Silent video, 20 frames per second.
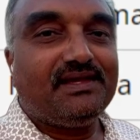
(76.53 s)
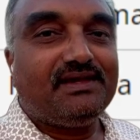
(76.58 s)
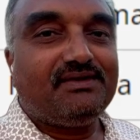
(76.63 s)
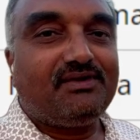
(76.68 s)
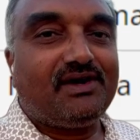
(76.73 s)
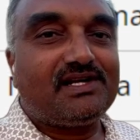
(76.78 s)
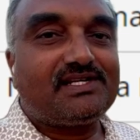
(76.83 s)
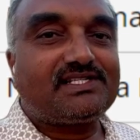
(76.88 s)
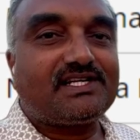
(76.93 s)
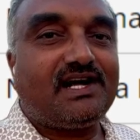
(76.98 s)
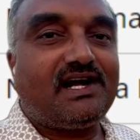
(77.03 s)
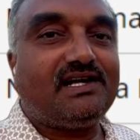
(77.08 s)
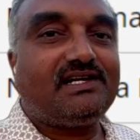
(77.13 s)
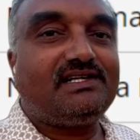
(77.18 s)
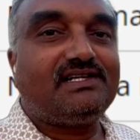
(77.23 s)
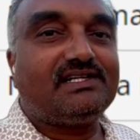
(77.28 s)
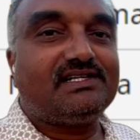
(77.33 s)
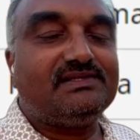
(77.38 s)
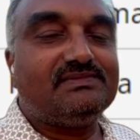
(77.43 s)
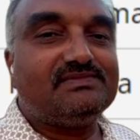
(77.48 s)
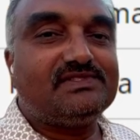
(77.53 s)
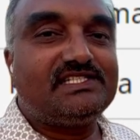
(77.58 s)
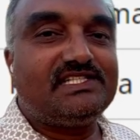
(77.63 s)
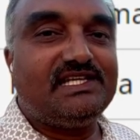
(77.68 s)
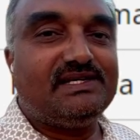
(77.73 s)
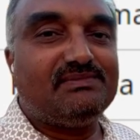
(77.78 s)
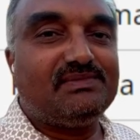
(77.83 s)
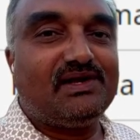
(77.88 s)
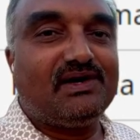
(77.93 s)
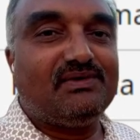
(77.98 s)
వాళ్ళు షార్ట్ టర్మ్
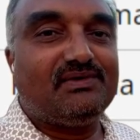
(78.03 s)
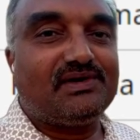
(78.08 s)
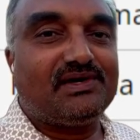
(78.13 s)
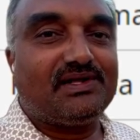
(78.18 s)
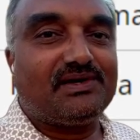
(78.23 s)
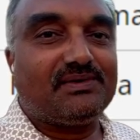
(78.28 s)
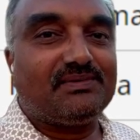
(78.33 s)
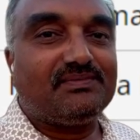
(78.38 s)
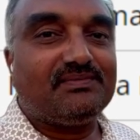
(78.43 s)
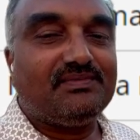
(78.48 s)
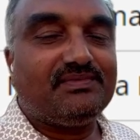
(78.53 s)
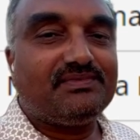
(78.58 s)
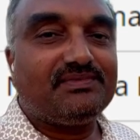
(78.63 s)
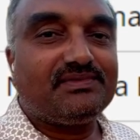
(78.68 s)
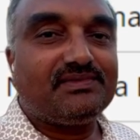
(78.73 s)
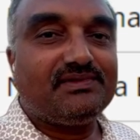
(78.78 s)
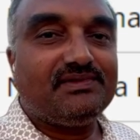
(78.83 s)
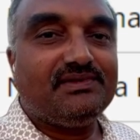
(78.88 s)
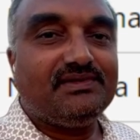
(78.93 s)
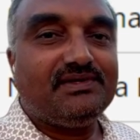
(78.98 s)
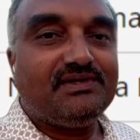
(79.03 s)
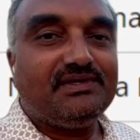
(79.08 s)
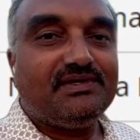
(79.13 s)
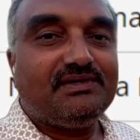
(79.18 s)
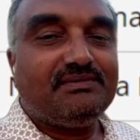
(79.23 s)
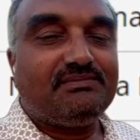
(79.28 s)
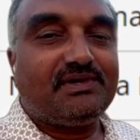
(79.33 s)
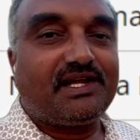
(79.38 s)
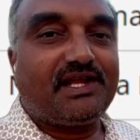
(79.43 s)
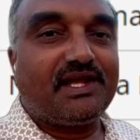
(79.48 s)
సీఎంలుగా ఉన్నారు
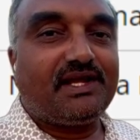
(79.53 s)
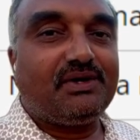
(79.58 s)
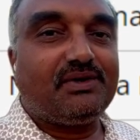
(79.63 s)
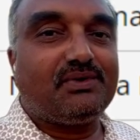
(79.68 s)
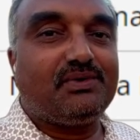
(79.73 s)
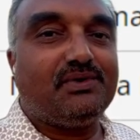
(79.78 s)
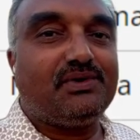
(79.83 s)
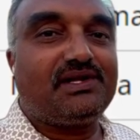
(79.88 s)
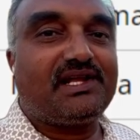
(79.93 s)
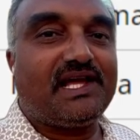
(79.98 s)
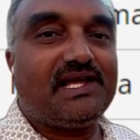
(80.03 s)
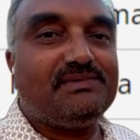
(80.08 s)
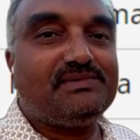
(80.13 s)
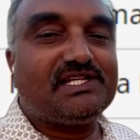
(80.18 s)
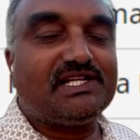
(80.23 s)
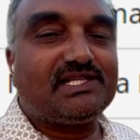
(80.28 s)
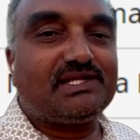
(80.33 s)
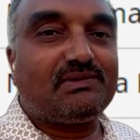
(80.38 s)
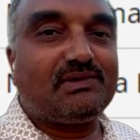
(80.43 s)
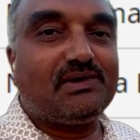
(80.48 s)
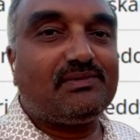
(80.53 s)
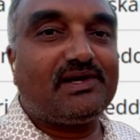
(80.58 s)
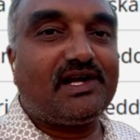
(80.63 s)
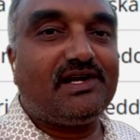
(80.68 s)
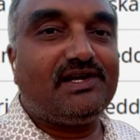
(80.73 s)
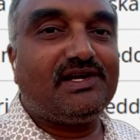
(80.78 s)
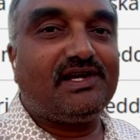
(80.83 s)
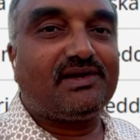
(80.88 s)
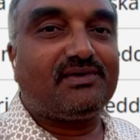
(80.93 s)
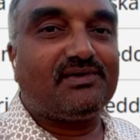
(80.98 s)
బట్ ఎక్కువ టైం చంద్రబాబు
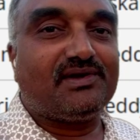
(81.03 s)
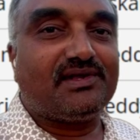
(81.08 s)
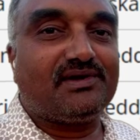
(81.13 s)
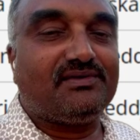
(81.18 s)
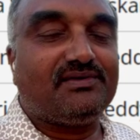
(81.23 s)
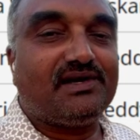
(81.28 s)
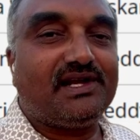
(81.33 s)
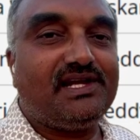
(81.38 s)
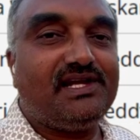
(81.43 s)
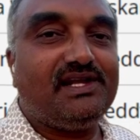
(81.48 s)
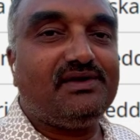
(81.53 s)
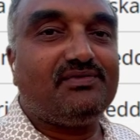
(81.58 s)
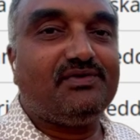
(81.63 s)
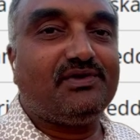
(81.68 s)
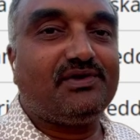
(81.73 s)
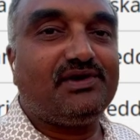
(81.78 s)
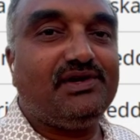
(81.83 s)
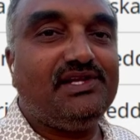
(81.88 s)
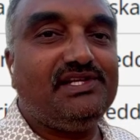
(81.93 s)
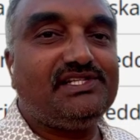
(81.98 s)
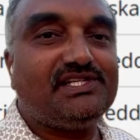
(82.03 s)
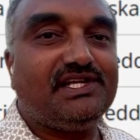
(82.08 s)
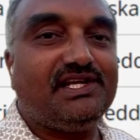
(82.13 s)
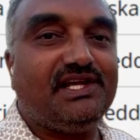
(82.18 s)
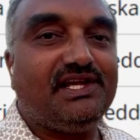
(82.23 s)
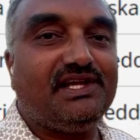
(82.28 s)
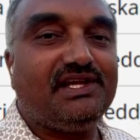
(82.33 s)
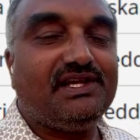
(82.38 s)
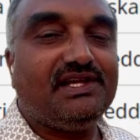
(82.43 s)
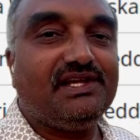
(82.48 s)
నాయుడు గారు ఉన్నారు నైన్టీ ఫోర్ నుంచి
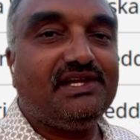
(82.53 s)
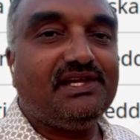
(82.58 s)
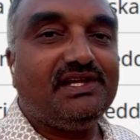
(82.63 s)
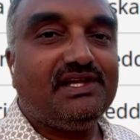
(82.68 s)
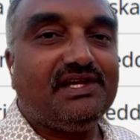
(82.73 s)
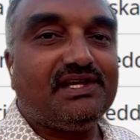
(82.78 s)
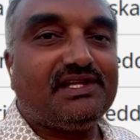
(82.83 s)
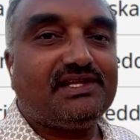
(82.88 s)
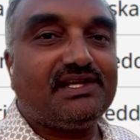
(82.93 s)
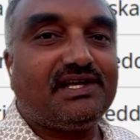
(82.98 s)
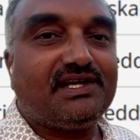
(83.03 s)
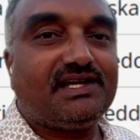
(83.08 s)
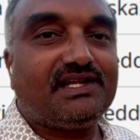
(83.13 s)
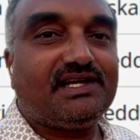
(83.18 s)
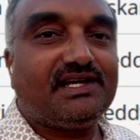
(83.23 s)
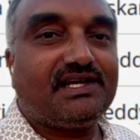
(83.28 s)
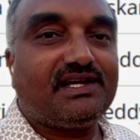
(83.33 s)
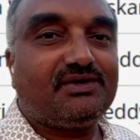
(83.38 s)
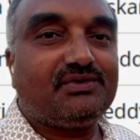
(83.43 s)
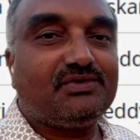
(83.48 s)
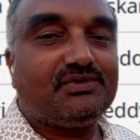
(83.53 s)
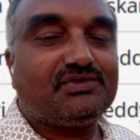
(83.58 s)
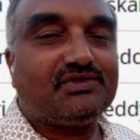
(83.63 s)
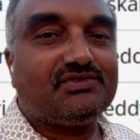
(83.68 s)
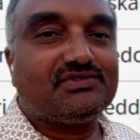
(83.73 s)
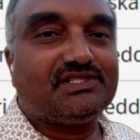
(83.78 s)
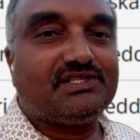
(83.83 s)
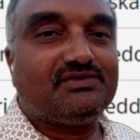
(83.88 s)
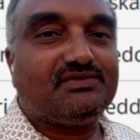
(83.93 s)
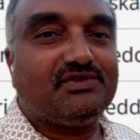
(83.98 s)
దగ్గర దగ్గర టూ
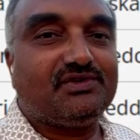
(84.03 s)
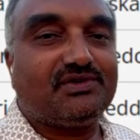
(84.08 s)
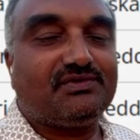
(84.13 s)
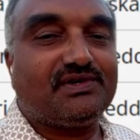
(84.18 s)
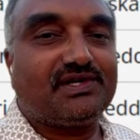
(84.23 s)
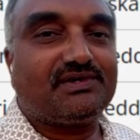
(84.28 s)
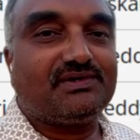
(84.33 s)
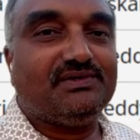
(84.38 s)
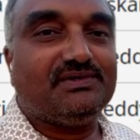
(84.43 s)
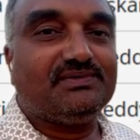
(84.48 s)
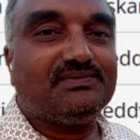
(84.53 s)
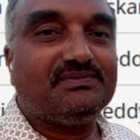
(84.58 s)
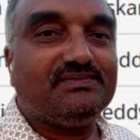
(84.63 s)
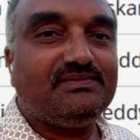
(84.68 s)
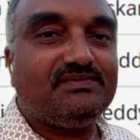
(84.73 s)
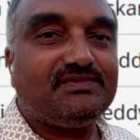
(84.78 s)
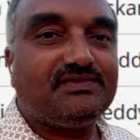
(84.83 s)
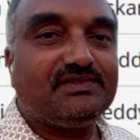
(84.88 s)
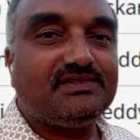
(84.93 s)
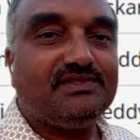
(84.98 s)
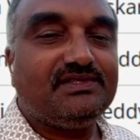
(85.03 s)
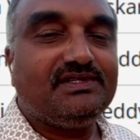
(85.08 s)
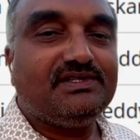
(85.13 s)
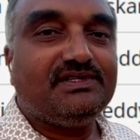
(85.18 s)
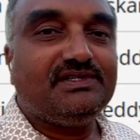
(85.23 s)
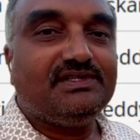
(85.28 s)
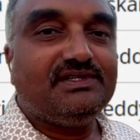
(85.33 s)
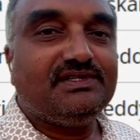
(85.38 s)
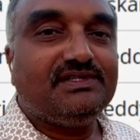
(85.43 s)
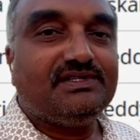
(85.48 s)
థౌజండ్ ఫోర్ వరకు
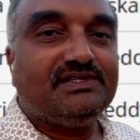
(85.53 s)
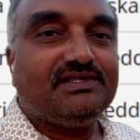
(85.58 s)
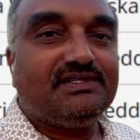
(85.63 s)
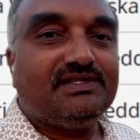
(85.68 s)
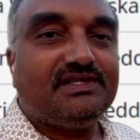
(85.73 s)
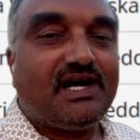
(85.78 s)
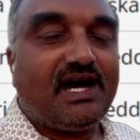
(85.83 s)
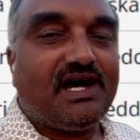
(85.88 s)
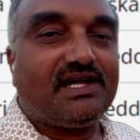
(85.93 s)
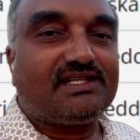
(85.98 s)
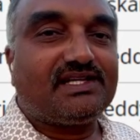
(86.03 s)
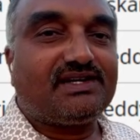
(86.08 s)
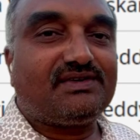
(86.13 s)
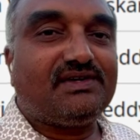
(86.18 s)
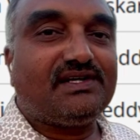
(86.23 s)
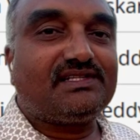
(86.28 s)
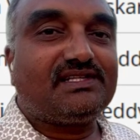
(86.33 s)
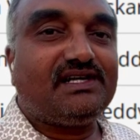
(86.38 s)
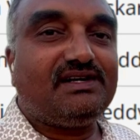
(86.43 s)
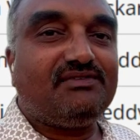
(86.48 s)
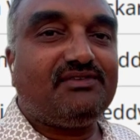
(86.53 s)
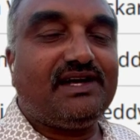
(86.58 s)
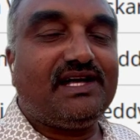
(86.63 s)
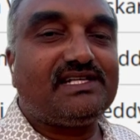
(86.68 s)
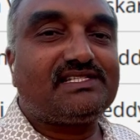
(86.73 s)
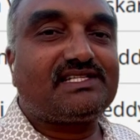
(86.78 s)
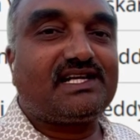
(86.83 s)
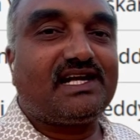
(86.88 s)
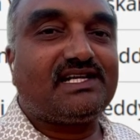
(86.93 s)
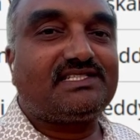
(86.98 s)
ఆ తర్వాత
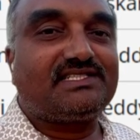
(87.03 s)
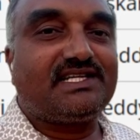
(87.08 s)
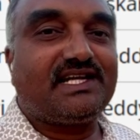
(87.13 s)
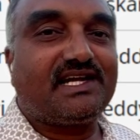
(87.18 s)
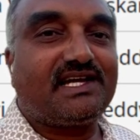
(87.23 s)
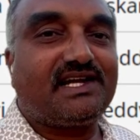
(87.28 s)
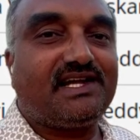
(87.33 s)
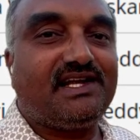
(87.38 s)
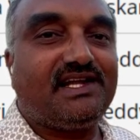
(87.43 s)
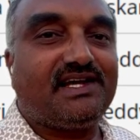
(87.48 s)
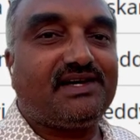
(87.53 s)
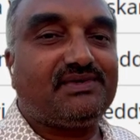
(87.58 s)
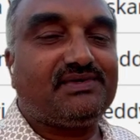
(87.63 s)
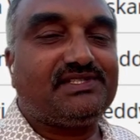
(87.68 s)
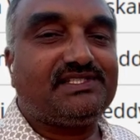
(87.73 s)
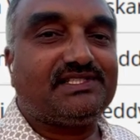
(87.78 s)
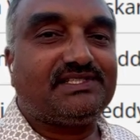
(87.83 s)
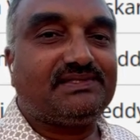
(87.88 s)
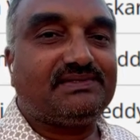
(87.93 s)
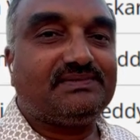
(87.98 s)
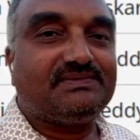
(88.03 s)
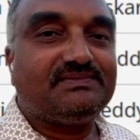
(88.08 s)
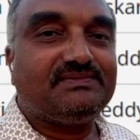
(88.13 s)
వైఎస్ రాజశేఖర రెడ్డి గారు వచ్చారు